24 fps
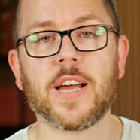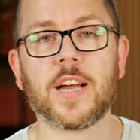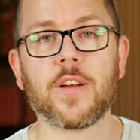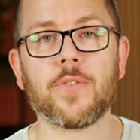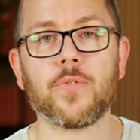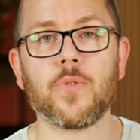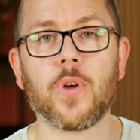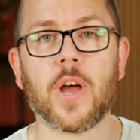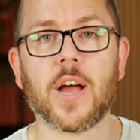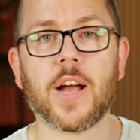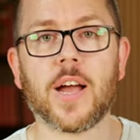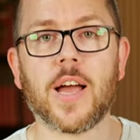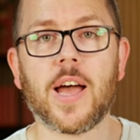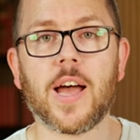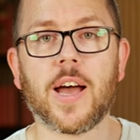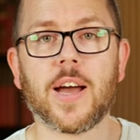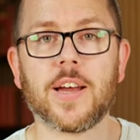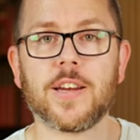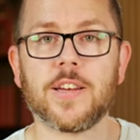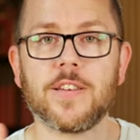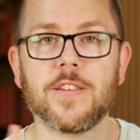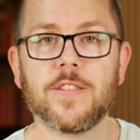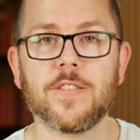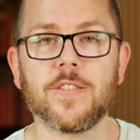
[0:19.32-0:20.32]
Dank für
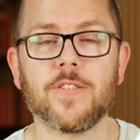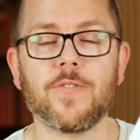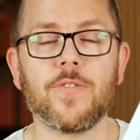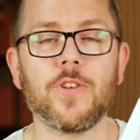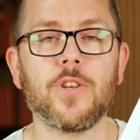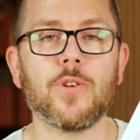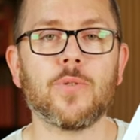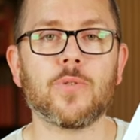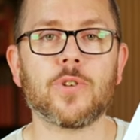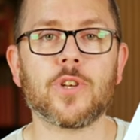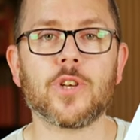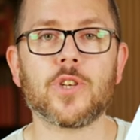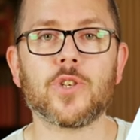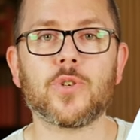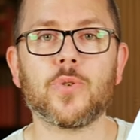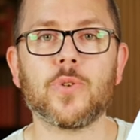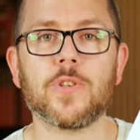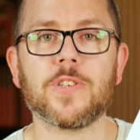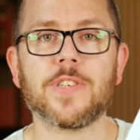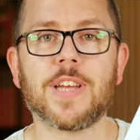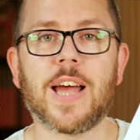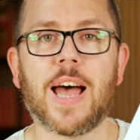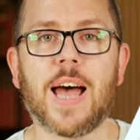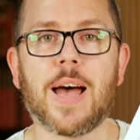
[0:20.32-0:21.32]
Akara, die dieses Video
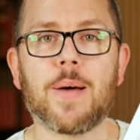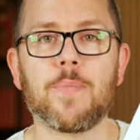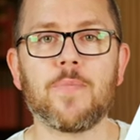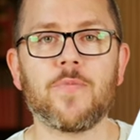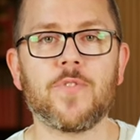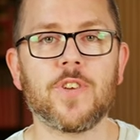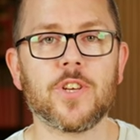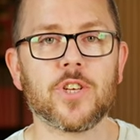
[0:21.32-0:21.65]
unterstützt haben.